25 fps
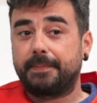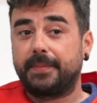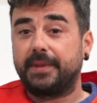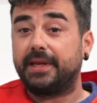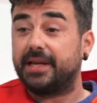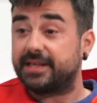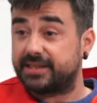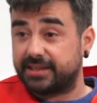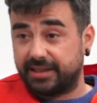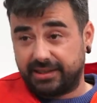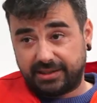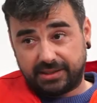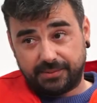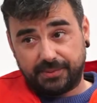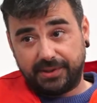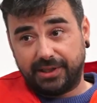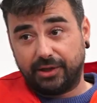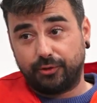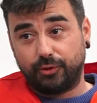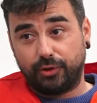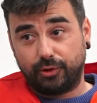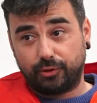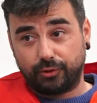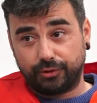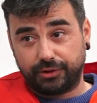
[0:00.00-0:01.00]
La
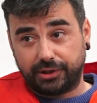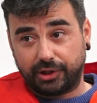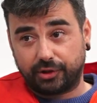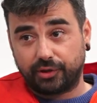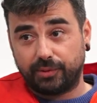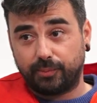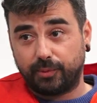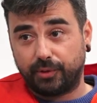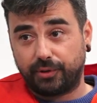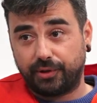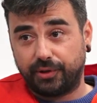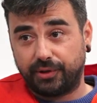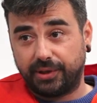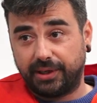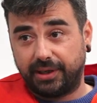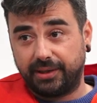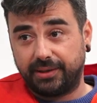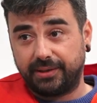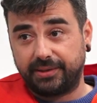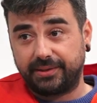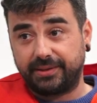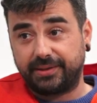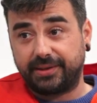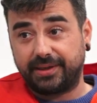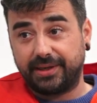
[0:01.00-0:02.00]
asertividad, no el contagio
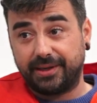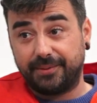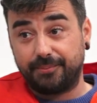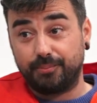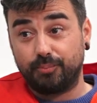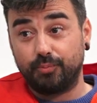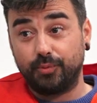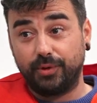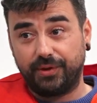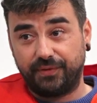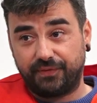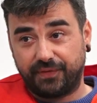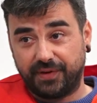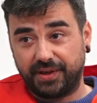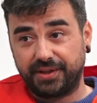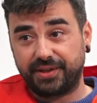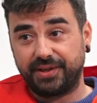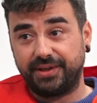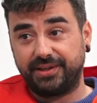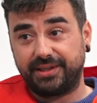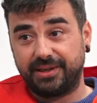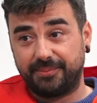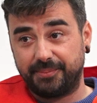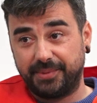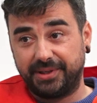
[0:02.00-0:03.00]
emocional, que es muy
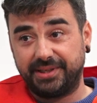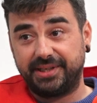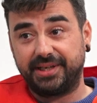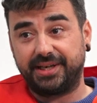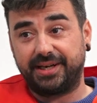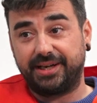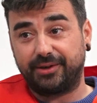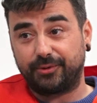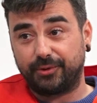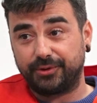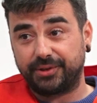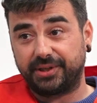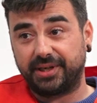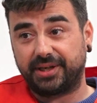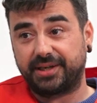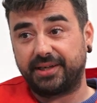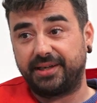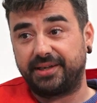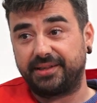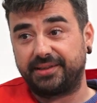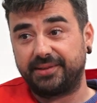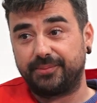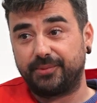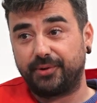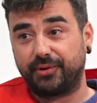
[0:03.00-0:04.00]
fácil también llegar a
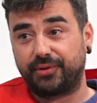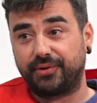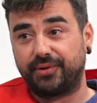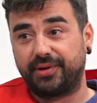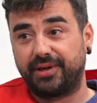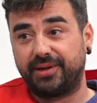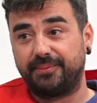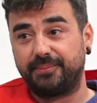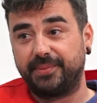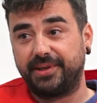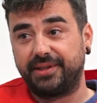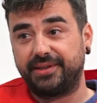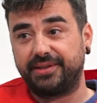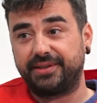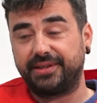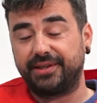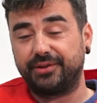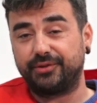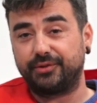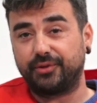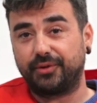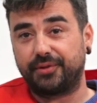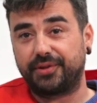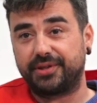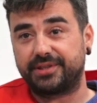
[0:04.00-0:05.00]
contagiarte emocionalmente,
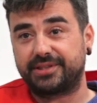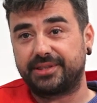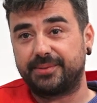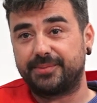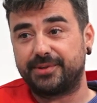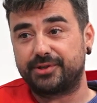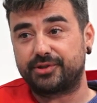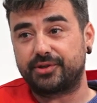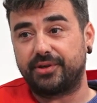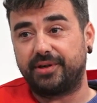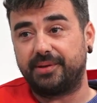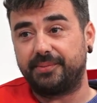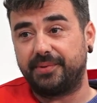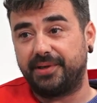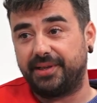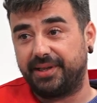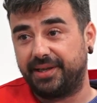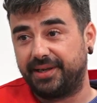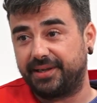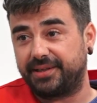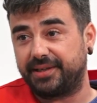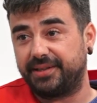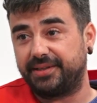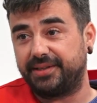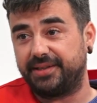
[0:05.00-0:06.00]
entonces también son
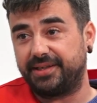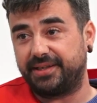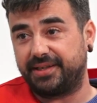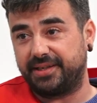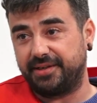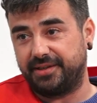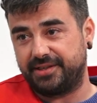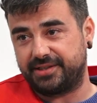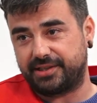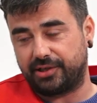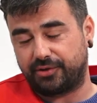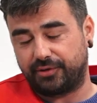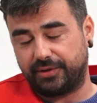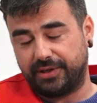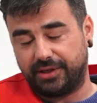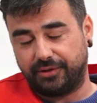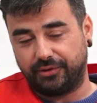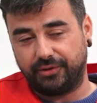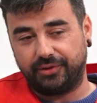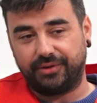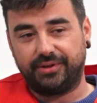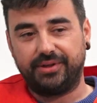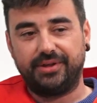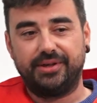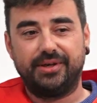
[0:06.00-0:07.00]
habilidades que tienes que ir
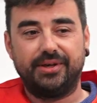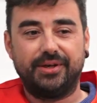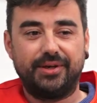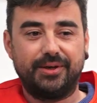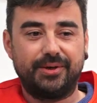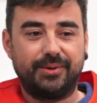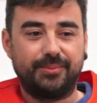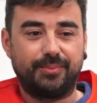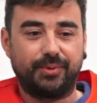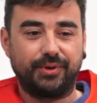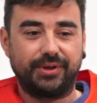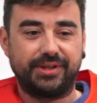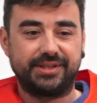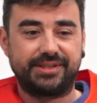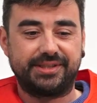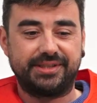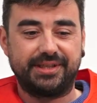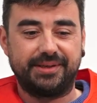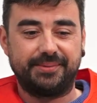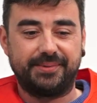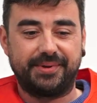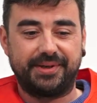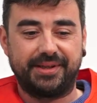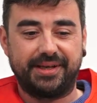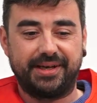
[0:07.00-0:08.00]
desarrollando. Porque sí
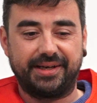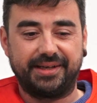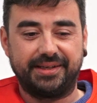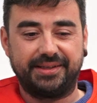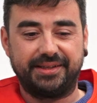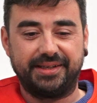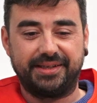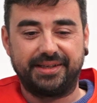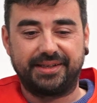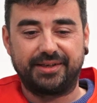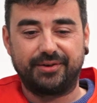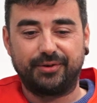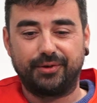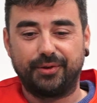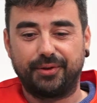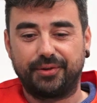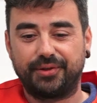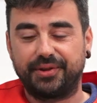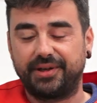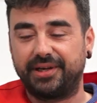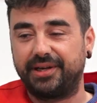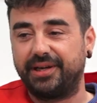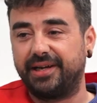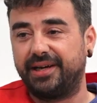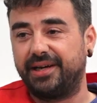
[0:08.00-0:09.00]
es verdad que tienes que
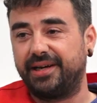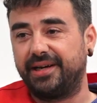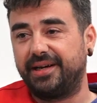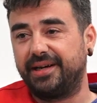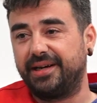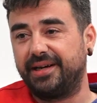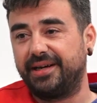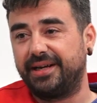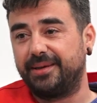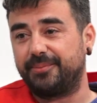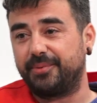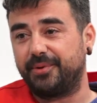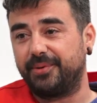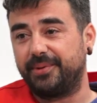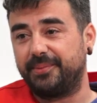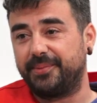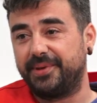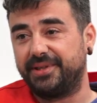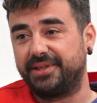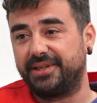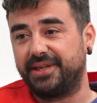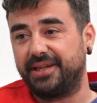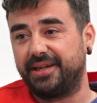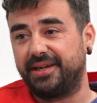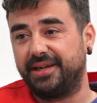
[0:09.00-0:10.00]
conocer la,
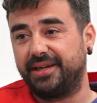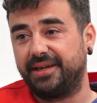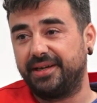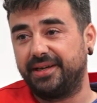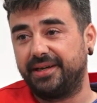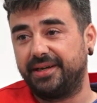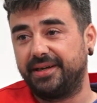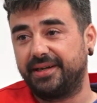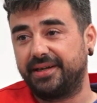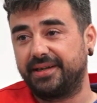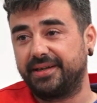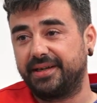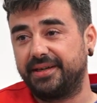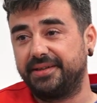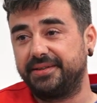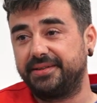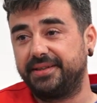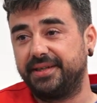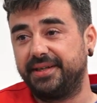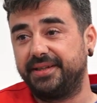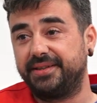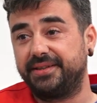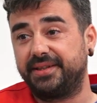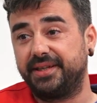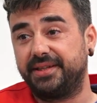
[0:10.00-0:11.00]
problemática de la
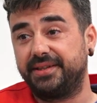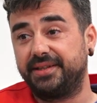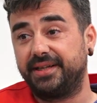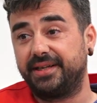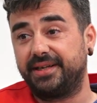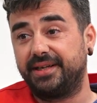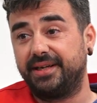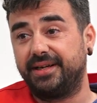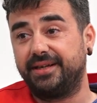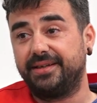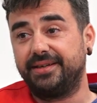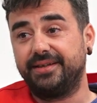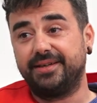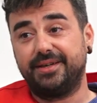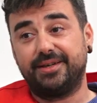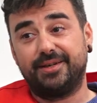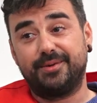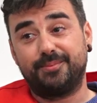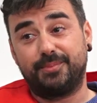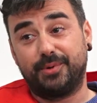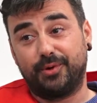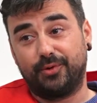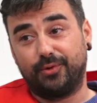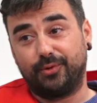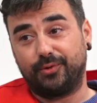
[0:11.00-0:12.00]
gente, entenderla,
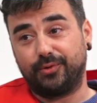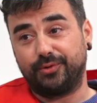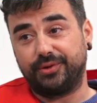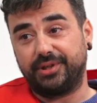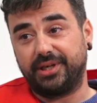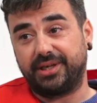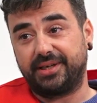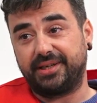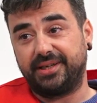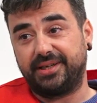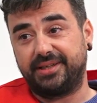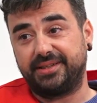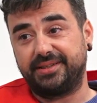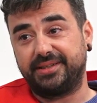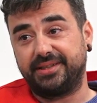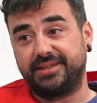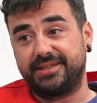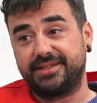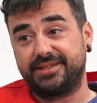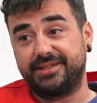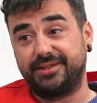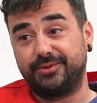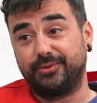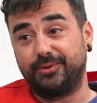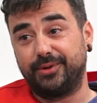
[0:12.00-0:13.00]
pero no
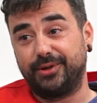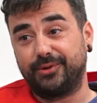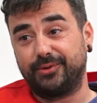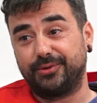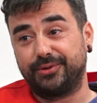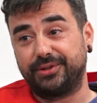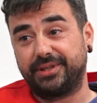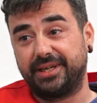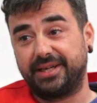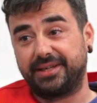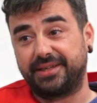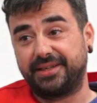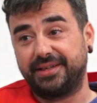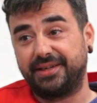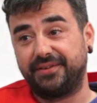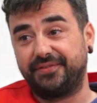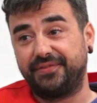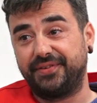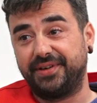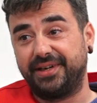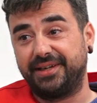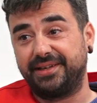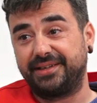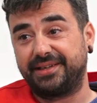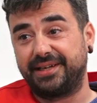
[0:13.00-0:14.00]
contagiarte. Si tú te contagias, al
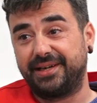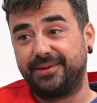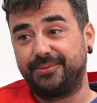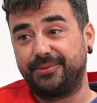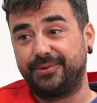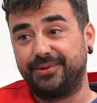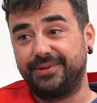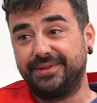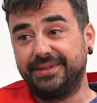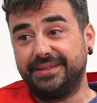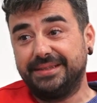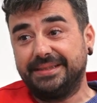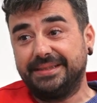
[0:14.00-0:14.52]
fin y al cabo,